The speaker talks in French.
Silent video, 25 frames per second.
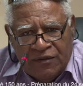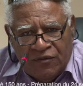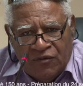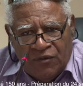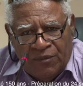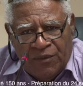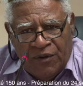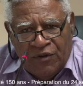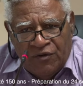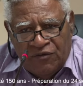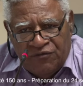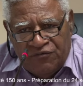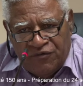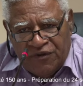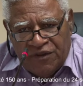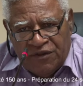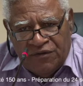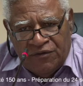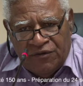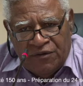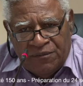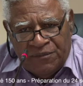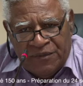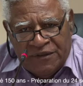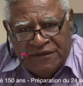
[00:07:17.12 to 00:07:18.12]
Comment on le fait
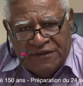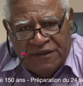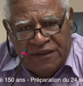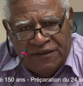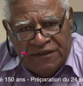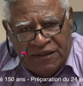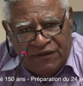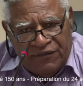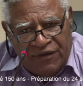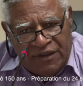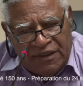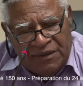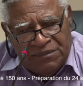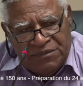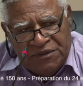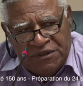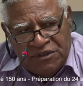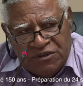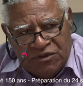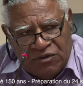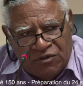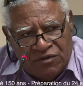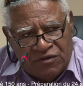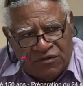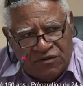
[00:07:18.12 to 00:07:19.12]
Non, mais c'est à travers des
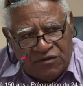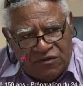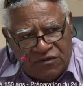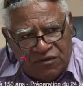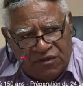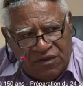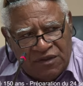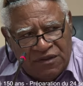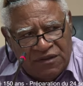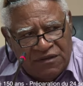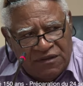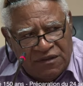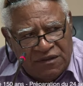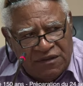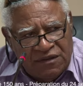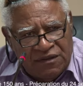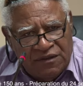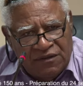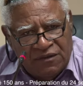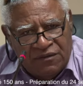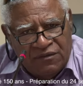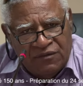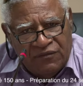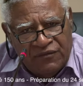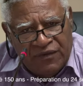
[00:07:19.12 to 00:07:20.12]
petites choses qu'on
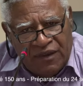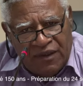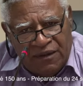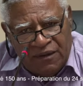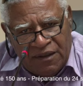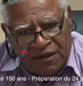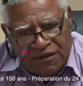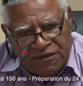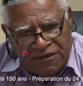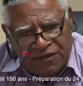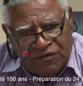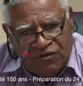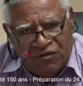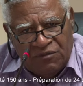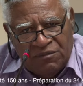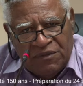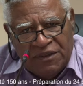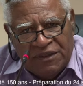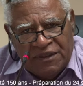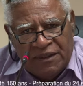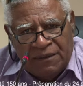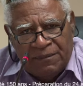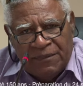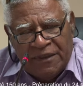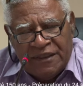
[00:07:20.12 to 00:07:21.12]
essaie, va essayer de
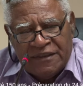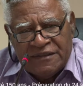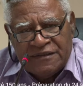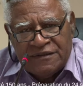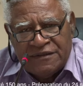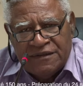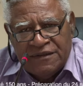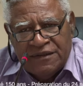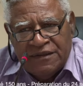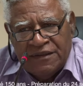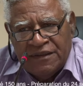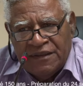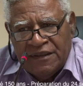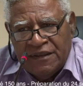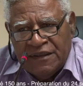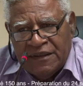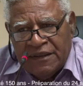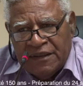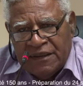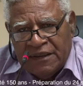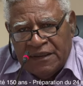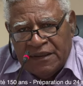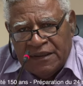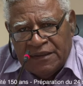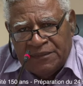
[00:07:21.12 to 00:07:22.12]
mettre en place.
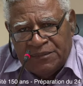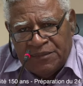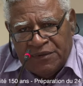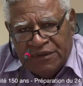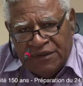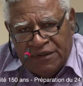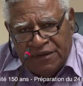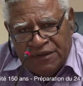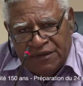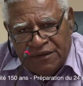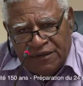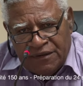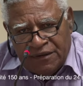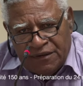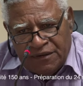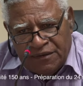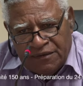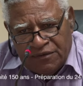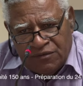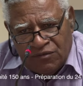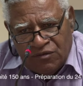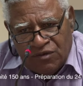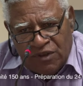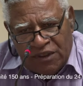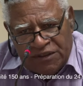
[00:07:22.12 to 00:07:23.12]
Et
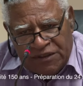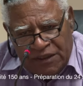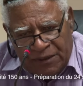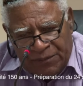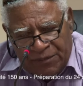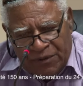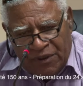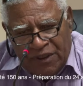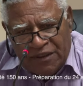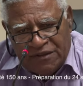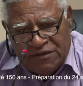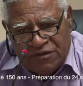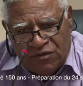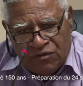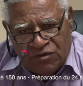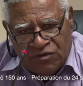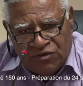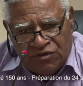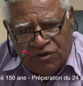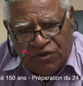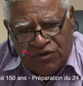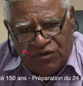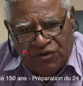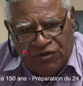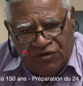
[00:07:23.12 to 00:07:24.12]
puis, d'où l'interpellation
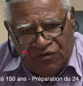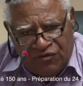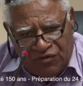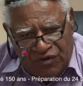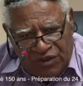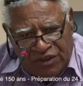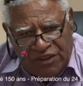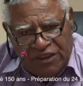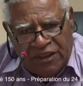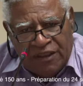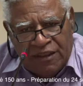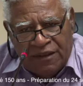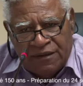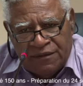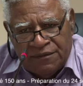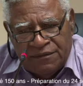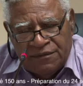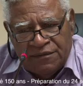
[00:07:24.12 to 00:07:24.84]
aux autres de venir.